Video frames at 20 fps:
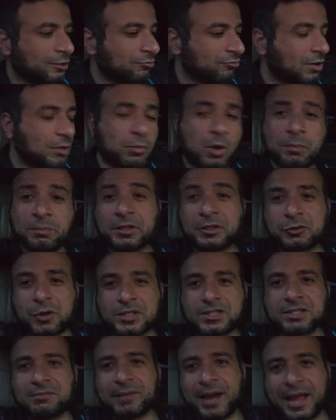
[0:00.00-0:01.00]
فالمهم
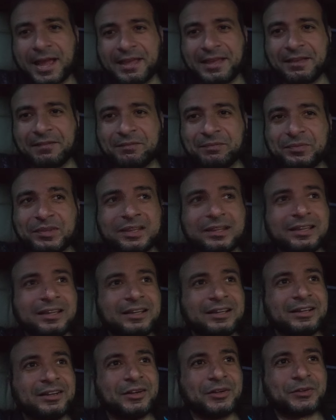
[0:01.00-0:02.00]
اتواصل معايا
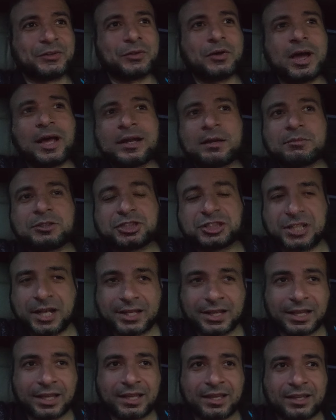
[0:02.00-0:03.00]
قلت له انا مش
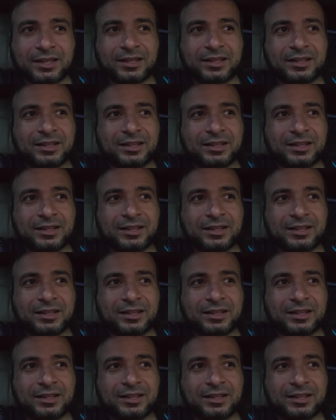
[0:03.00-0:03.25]
شيخ